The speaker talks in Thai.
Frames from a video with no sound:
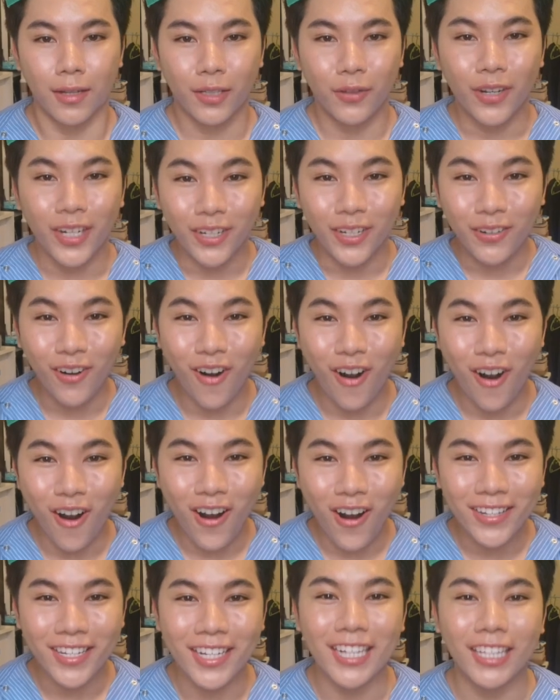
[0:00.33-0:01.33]
สวัสดีทุกค
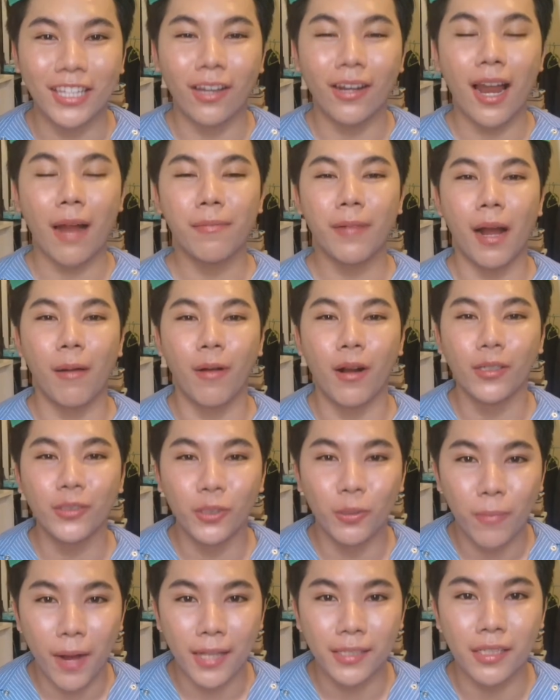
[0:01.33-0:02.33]
นยินดีต้อนรับกลับเข้า
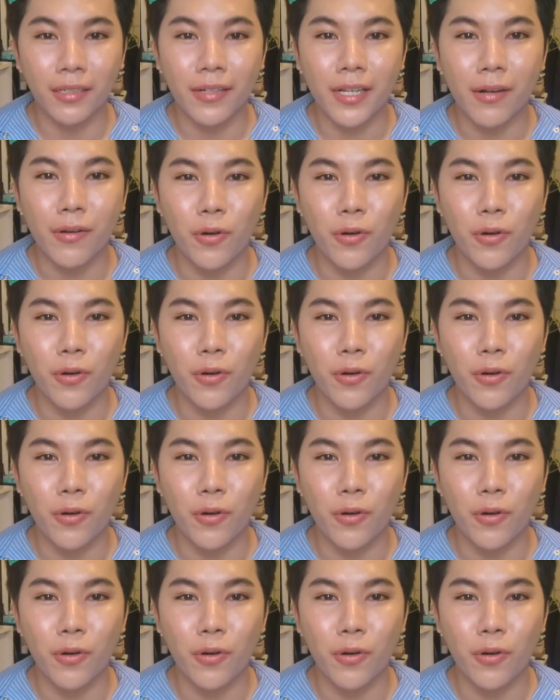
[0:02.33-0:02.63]
สู่บัสซี่